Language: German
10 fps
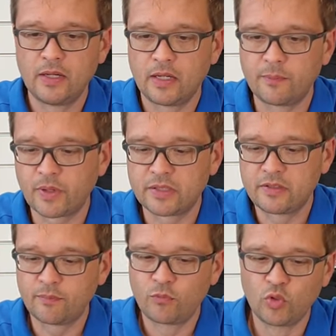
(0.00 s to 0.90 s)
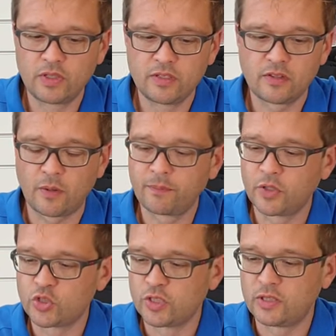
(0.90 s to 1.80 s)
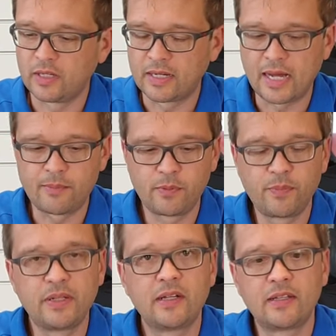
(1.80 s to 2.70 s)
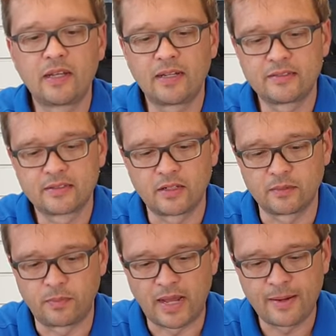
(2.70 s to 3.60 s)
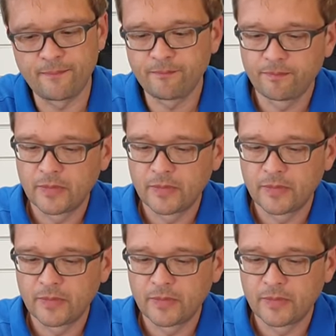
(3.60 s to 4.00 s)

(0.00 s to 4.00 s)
Im Prinzip nur diesen abgeschnittenen Kabelbinder, der Rest kann bleiben.